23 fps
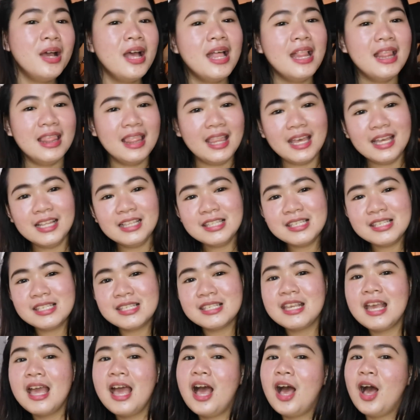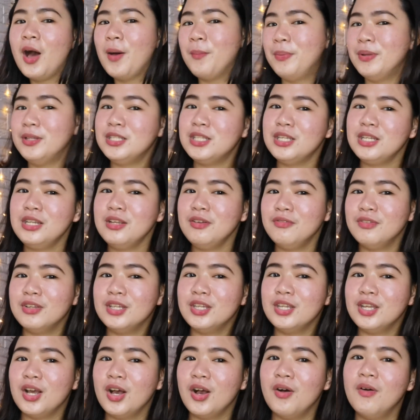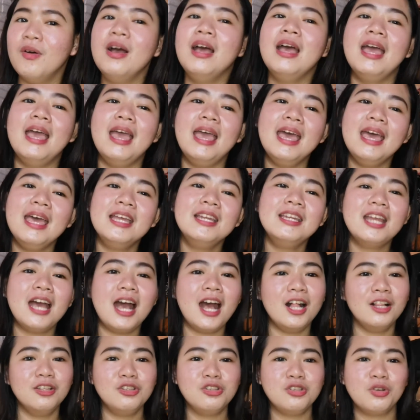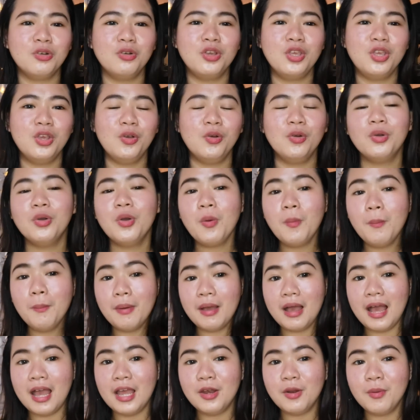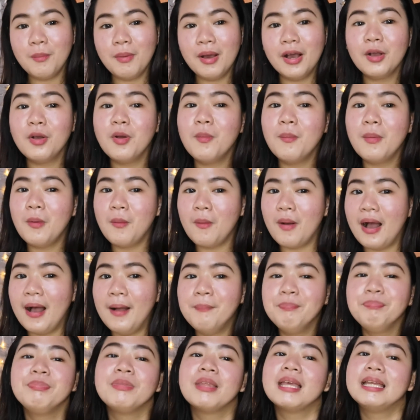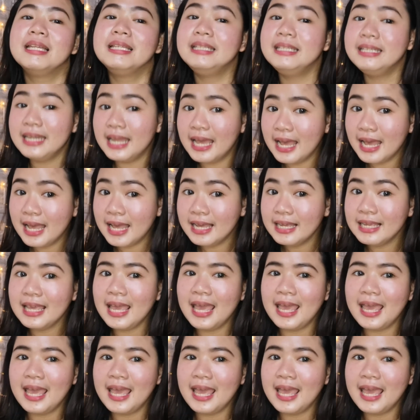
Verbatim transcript: let's hop into the video and I'll show you kung paano ba gumawa ng